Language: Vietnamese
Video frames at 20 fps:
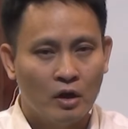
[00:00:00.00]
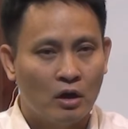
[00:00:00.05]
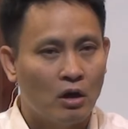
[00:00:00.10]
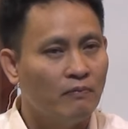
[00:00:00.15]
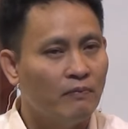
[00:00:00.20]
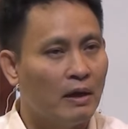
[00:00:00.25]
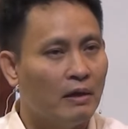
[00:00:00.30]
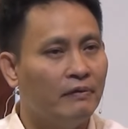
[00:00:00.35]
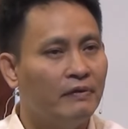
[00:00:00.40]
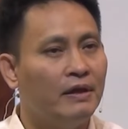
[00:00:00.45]
không
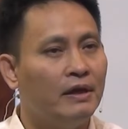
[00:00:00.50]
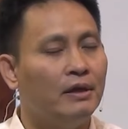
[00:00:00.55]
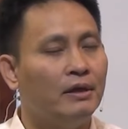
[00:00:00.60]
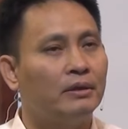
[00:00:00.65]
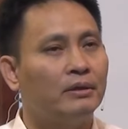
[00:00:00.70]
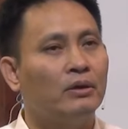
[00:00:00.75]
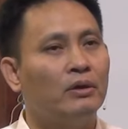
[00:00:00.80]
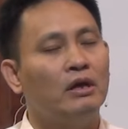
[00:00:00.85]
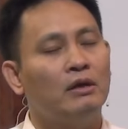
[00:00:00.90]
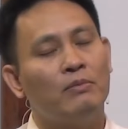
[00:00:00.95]
bởi vì
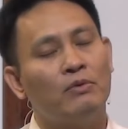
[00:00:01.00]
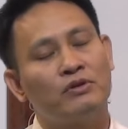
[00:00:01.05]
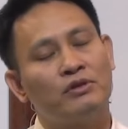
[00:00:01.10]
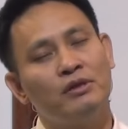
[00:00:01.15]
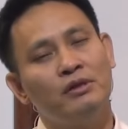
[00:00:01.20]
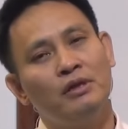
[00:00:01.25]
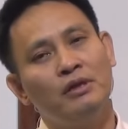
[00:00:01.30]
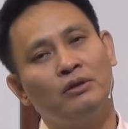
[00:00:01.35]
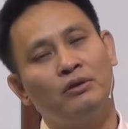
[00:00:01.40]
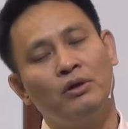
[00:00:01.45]
tôi là mục
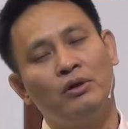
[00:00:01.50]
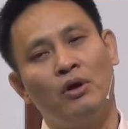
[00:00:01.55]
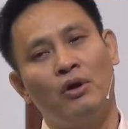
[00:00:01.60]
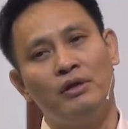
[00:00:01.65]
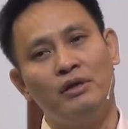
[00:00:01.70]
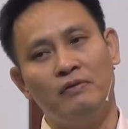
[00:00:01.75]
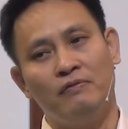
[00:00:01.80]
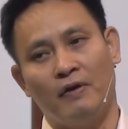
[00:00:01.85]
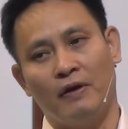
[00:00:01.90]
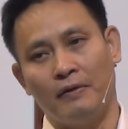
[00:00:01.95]
sư nên tôi nói
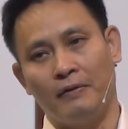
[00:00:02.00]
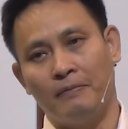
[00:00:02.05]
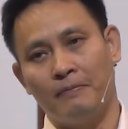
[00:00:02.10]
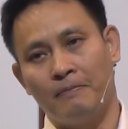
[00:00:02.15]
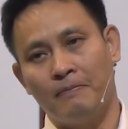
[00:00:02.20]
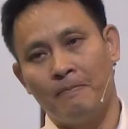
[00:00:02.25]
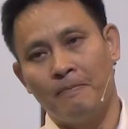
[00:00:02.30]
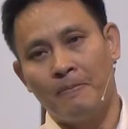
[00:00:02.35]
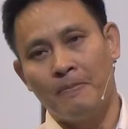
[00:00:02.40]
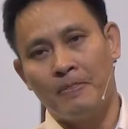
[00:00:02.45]
như vậy
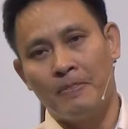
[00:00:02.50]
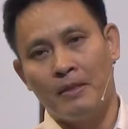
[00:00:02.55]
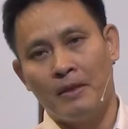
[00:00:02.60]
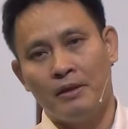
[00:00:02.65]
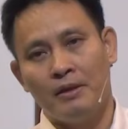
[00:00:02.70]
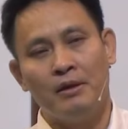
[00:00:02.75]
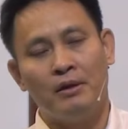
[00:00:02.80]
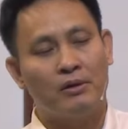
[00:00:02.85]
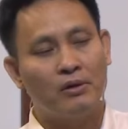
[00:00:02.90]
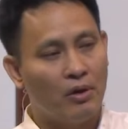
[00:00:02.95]

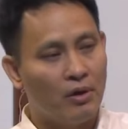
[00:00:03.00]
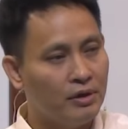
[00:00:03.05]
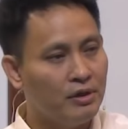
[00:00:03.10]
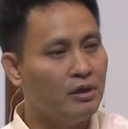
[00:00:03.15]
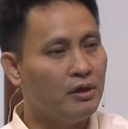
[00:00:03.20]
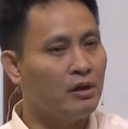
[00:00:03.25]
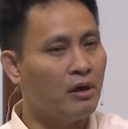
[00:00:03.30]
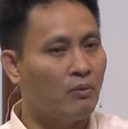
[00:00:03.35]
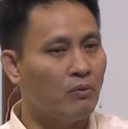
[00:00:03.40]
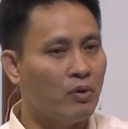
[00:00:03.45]
nhưng có
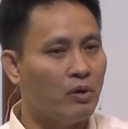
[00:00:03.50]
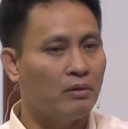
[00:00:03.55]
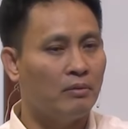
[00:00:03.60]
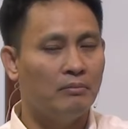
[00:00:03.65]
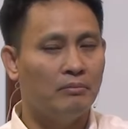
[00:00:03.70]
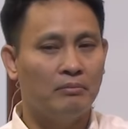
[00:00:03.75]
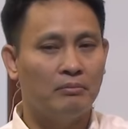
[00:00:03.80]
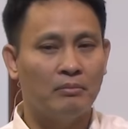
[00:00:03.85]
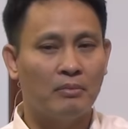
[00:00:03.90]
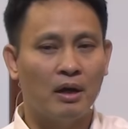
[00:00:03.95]
những góc khuất
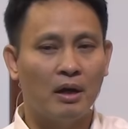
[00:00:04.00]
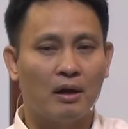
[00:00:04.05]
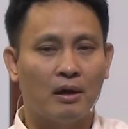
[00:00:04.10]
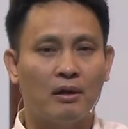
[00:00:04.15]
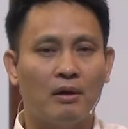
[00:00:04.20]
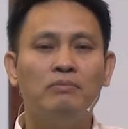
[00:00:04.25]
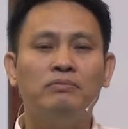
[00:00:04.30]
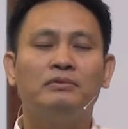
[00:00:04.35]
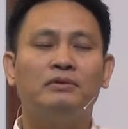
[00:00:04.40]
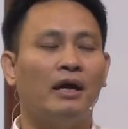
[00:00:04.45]
mà
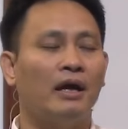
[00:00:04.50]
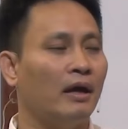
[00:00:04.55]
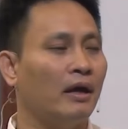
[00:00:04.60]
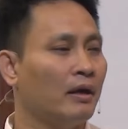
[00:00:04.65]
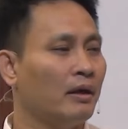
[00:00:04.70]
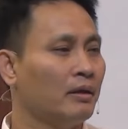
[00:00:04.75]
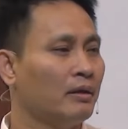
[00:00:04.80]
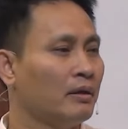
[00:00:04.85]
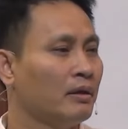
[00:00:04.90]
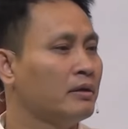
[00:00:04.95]
không
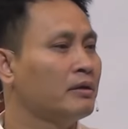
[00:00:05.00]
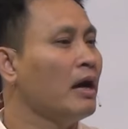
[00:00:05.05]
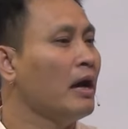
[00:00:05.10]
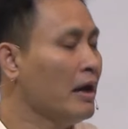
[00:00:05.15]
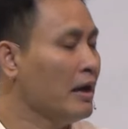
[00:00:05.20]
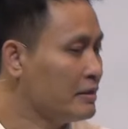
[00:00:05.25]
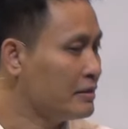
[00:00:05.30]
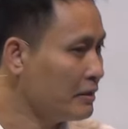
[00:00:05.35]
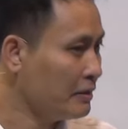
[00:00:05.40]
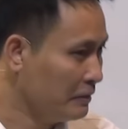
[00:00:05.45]
thể
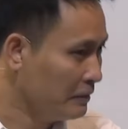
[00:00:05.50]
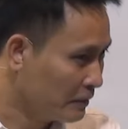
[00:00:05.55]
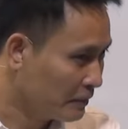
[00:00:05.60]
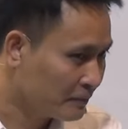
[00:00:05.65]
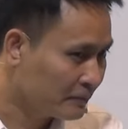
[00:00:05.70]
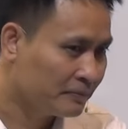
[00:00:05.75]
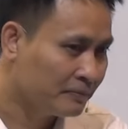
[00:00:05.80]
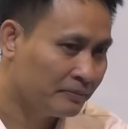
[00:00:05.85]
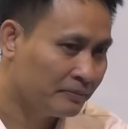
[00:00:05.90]
kể ra được